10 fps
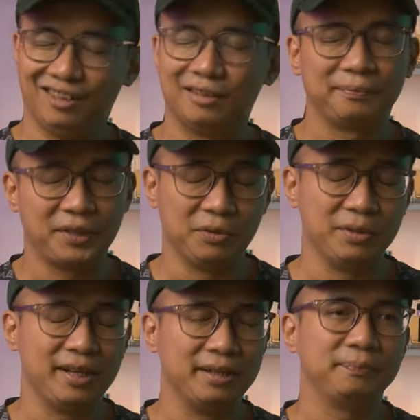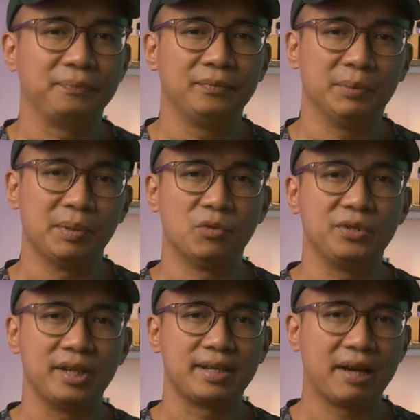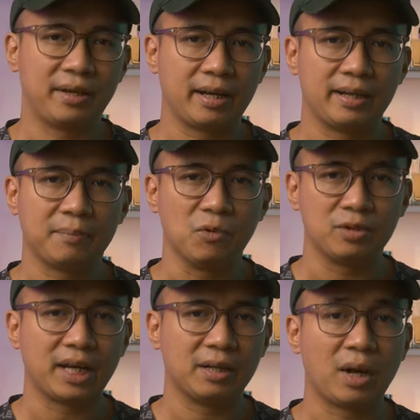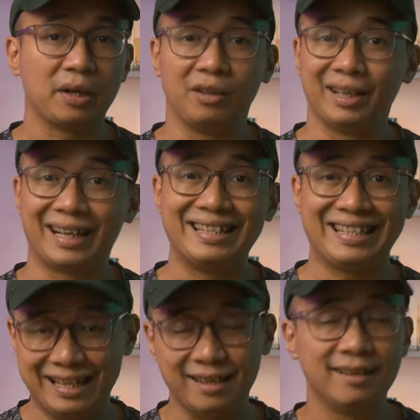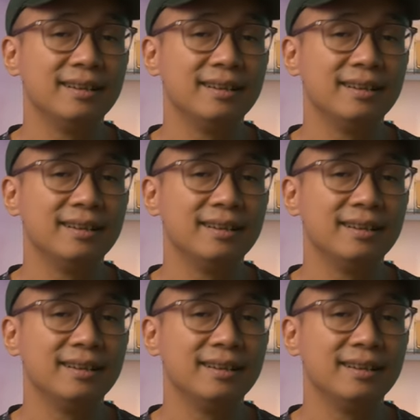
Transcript: đó kiểu như thế thì mình muốn chia sẻ với các anh em bốn chai nước hoa đó là cái gì